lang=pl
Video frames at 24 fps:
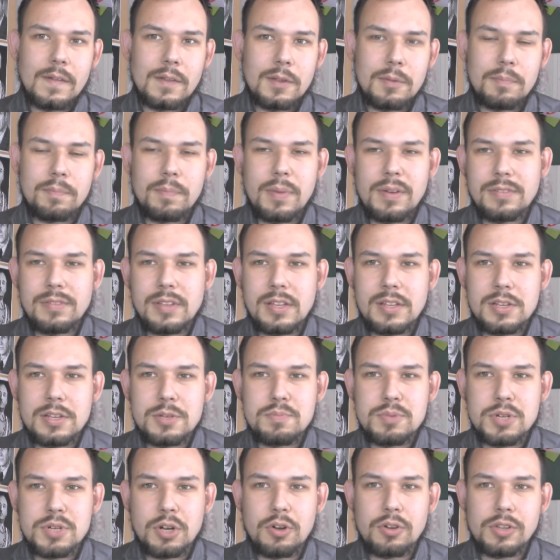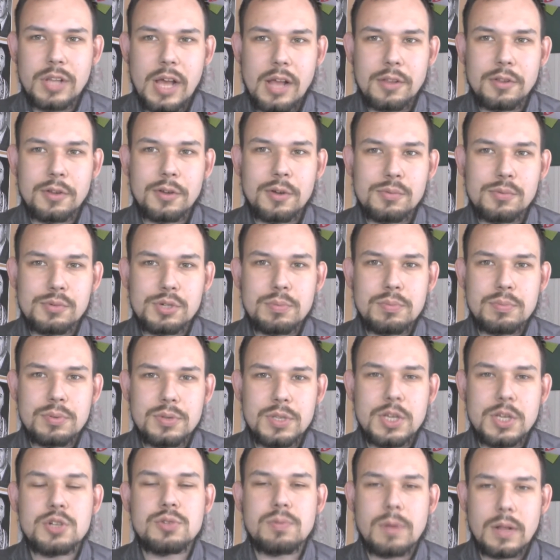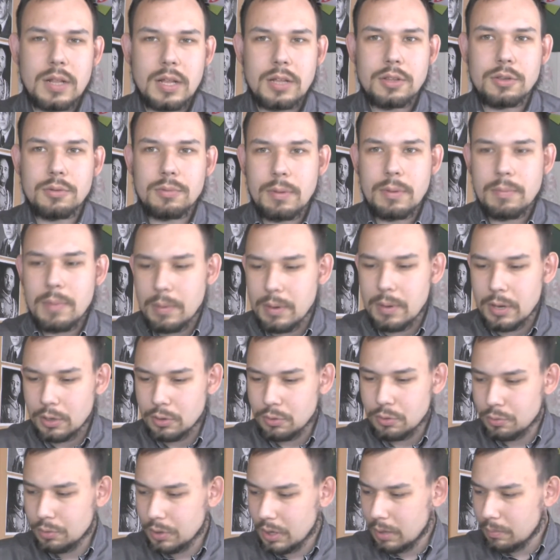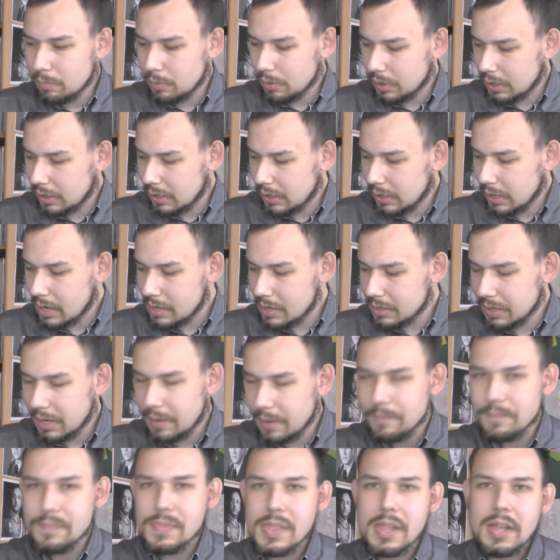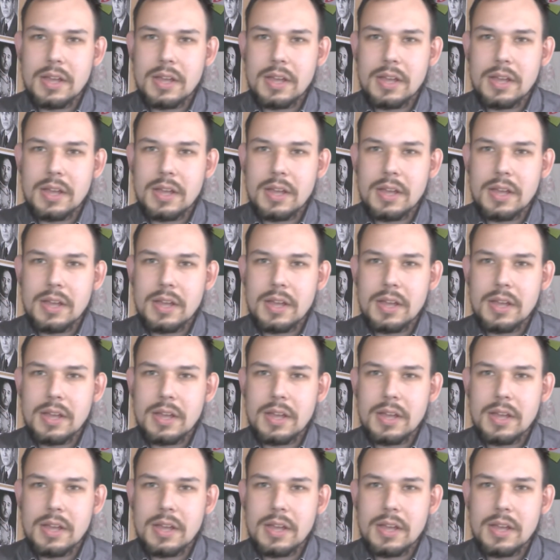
No, pewnie też przekonano ją, żeby nie szła na tą emeryturę, bo generalnie